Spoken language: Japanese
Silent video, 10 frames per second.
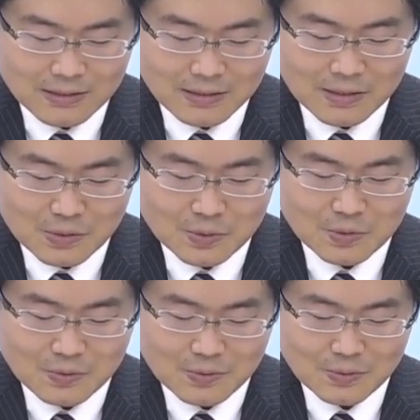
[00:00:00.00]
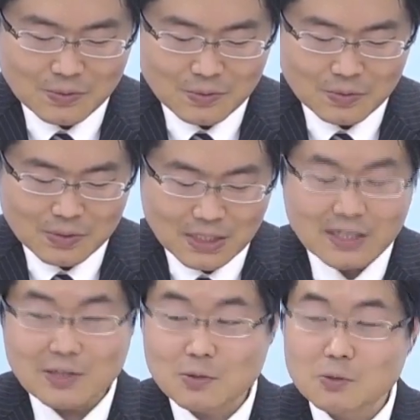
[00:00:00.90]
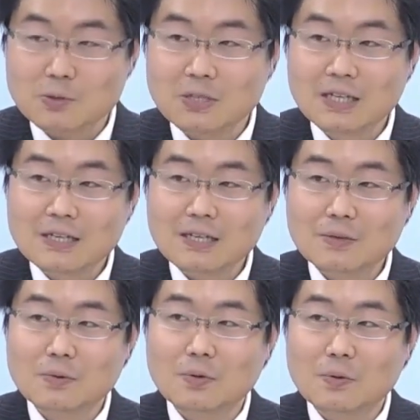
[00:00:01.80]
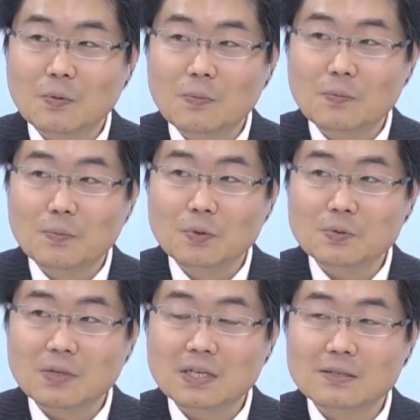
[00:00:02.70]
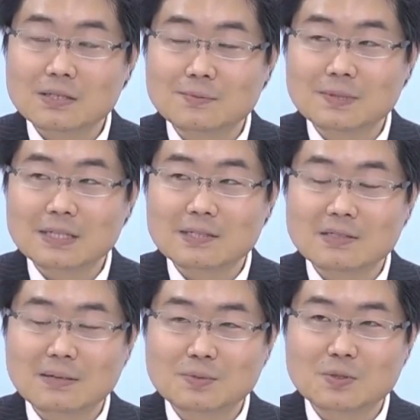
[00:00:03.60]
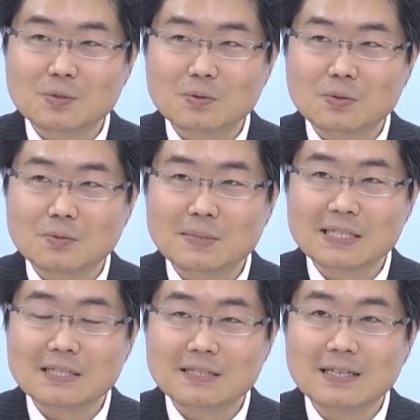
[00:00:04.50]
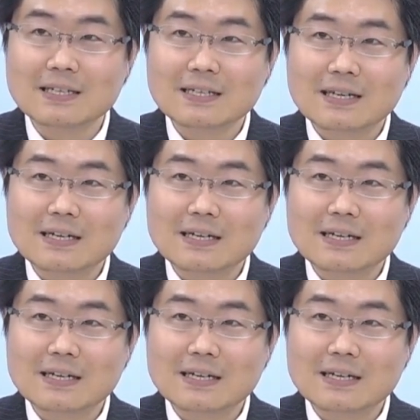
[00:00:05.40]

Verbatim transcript: 理由書を再検討する結構僕の中では自分が作った文章を皆さんにね